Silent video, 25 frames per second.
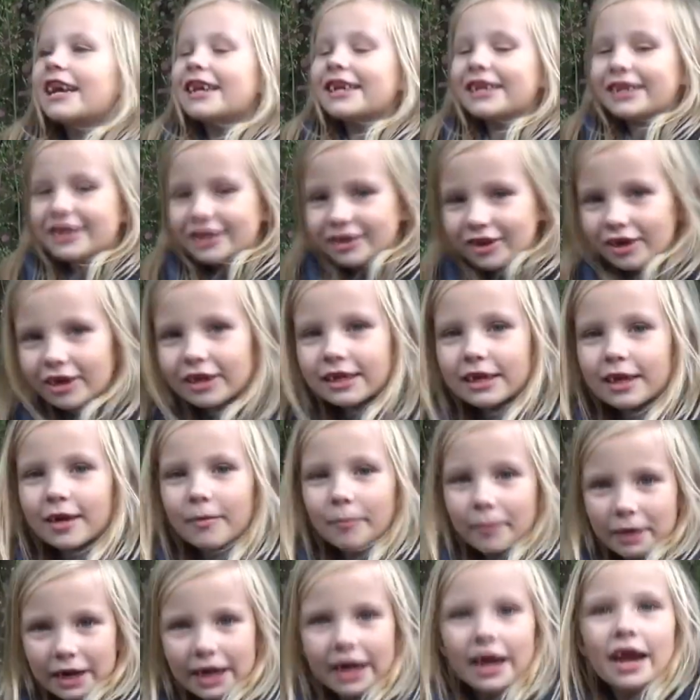И
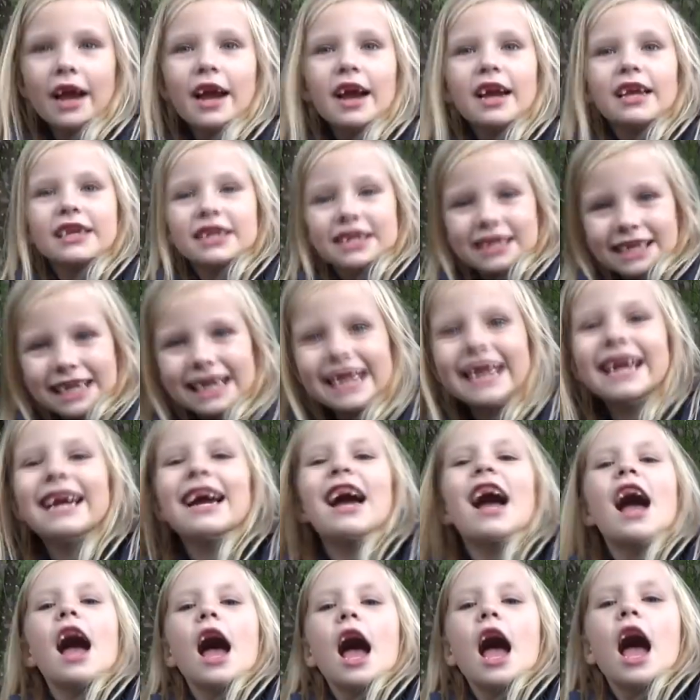сегодня мы шли
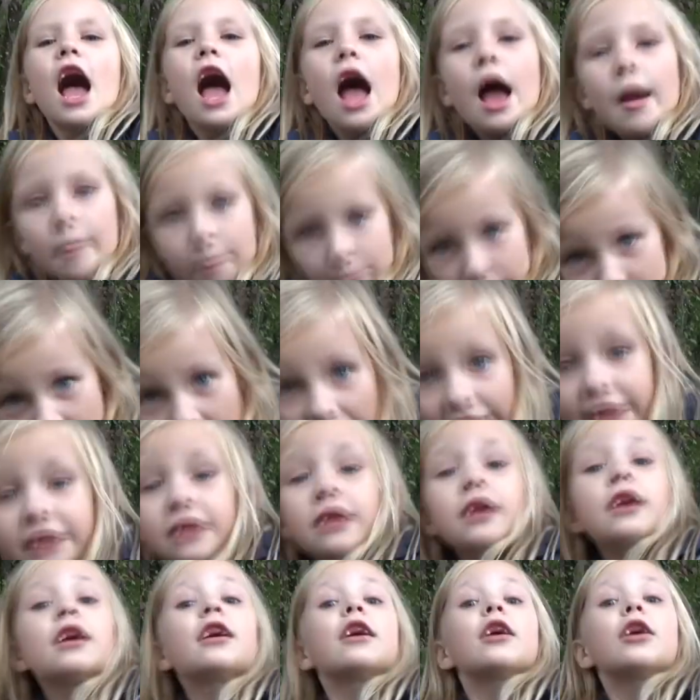
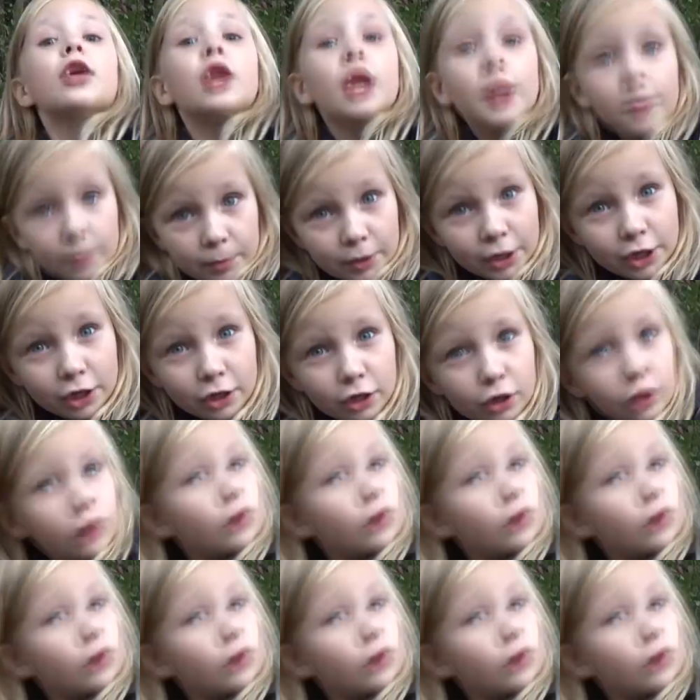брать грибы,